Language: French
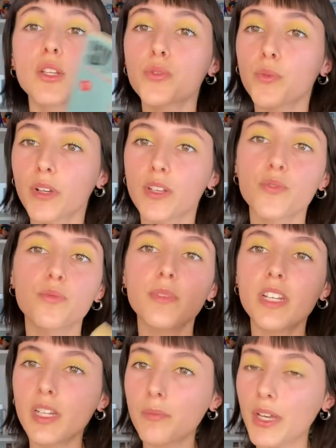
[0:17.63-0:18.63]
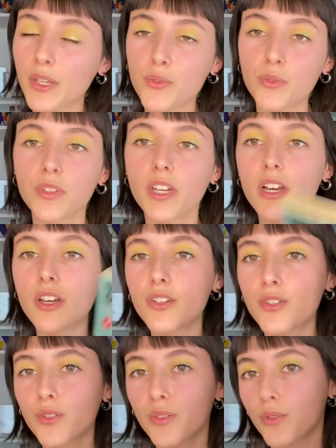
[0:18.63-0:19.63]
son résumé, les
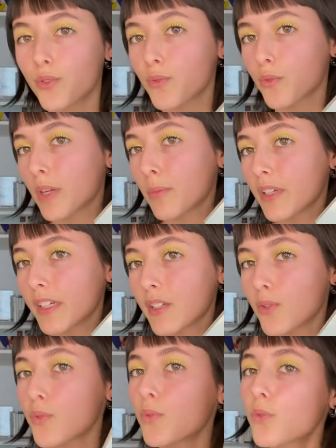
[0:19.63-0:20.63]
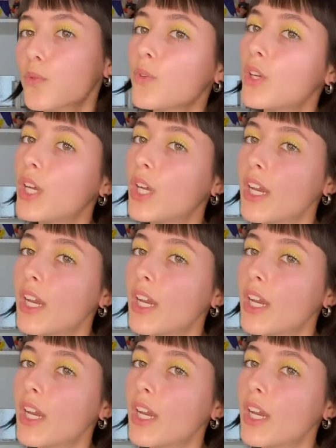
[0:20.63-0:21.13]
personnages, euh, son implication,